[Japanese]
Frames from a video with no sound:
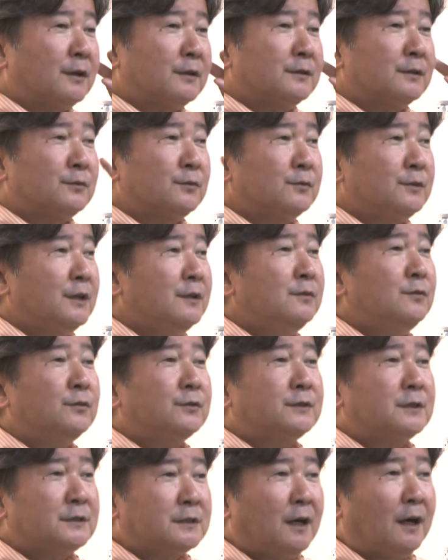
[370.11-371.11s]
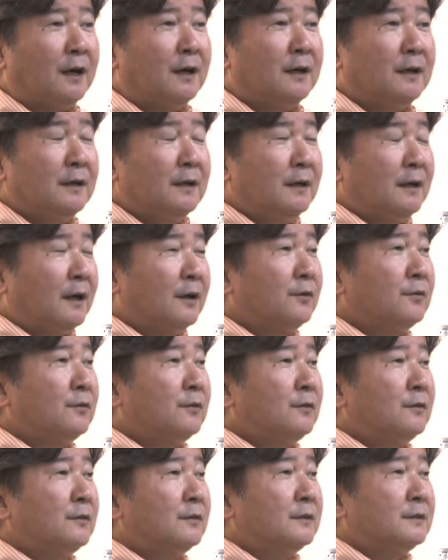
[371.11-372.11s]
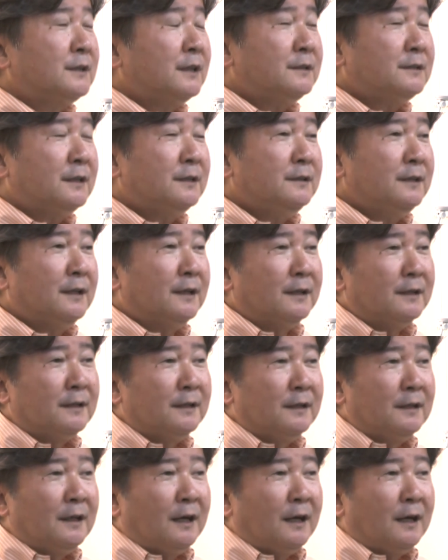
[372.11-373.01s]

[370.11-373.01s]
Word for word: わかんないけど原稿ってさあの大体ね